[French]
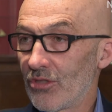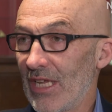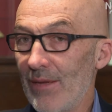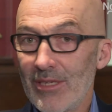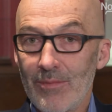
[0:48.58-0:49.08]
du
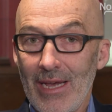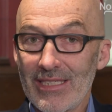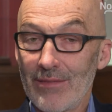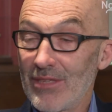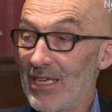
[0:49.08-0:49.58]
cannabis, par
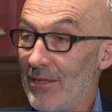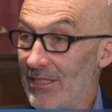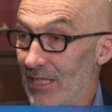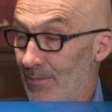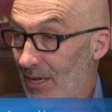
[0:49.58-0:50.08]
exemple, dans
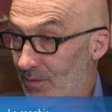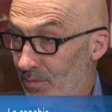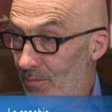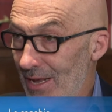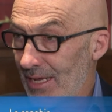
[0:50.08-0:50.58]
les espaces
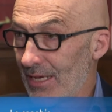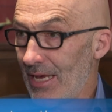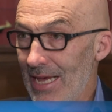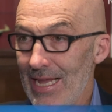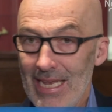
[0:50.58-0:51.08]
publics,
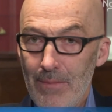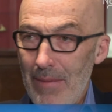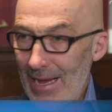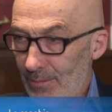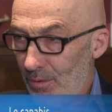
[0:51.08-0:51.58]
les
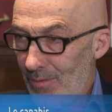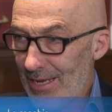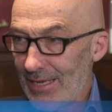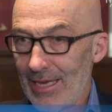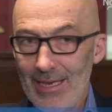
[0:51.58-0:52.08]
parcs
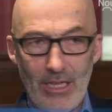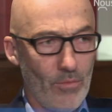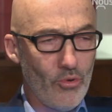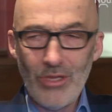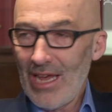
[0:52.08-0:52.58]
publics? Il y a
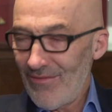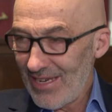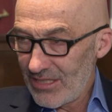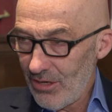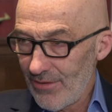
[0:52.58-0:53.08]
beaucoup de
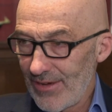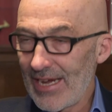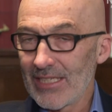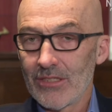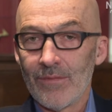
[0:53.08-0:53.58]
réflexions à
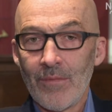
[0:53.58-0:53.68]
faire ça.